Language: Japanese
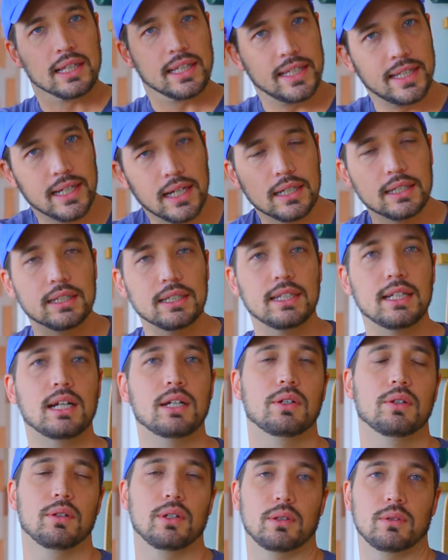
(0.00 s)
気楽に
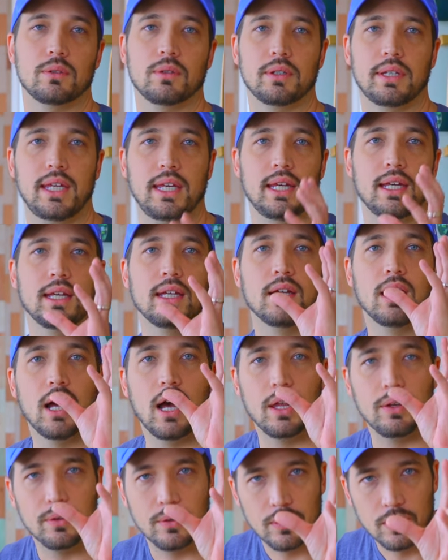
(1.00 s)
なるようなことに
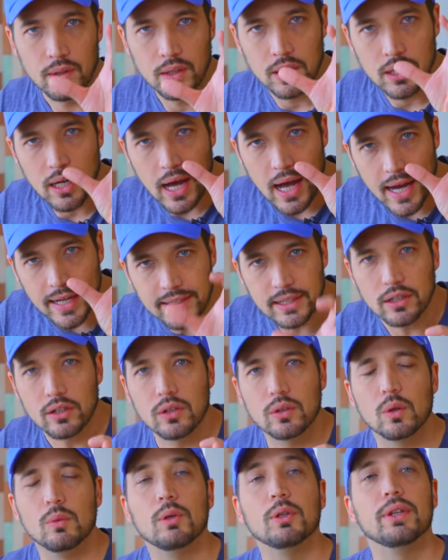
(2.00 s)
入って
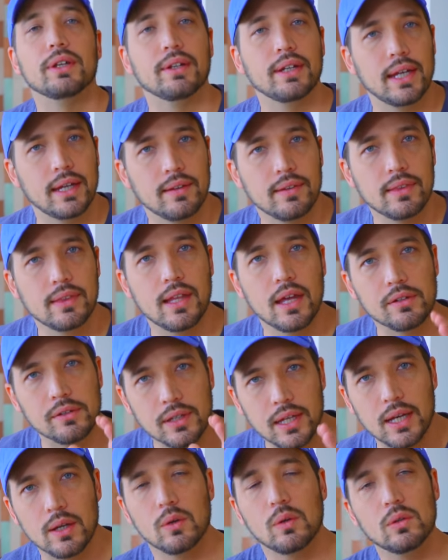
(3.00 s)
くると思うんだよね。な
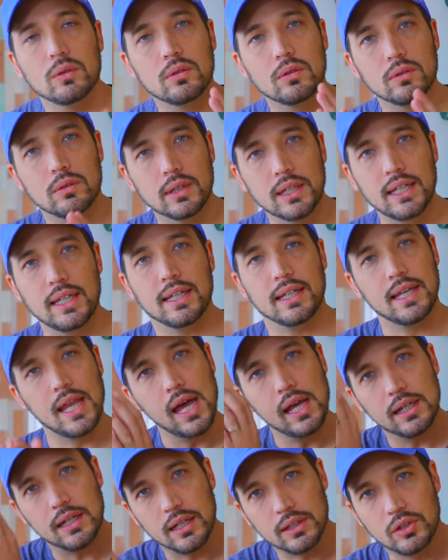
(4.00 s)
ので本当に
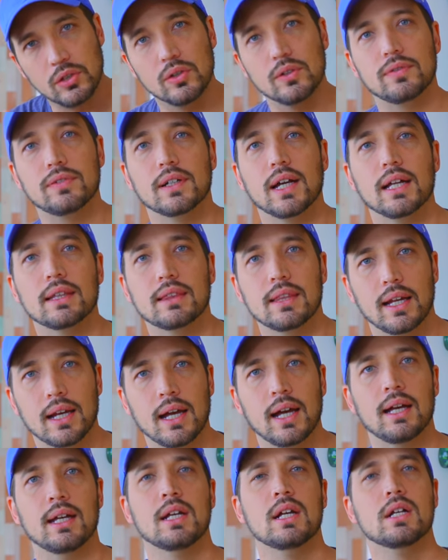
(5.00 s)
なんか恐怖があった
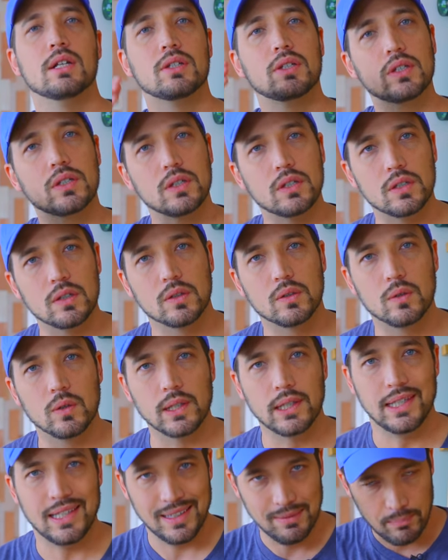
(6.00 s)
らすっ
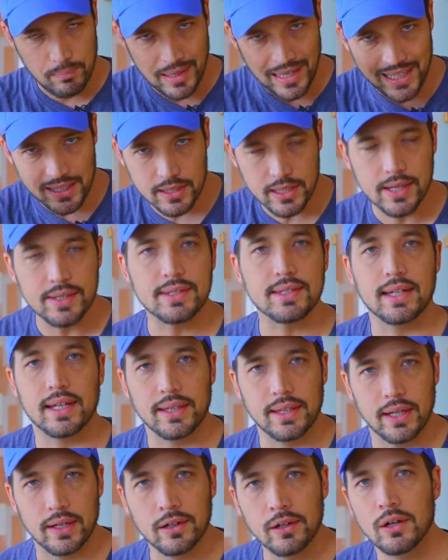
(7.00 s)
ごいメガチャンスな
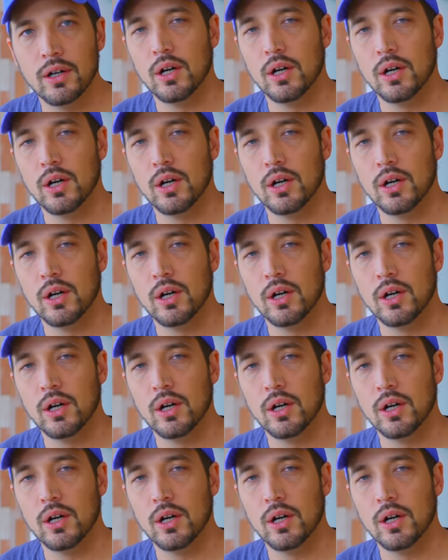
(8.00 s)
んだよ。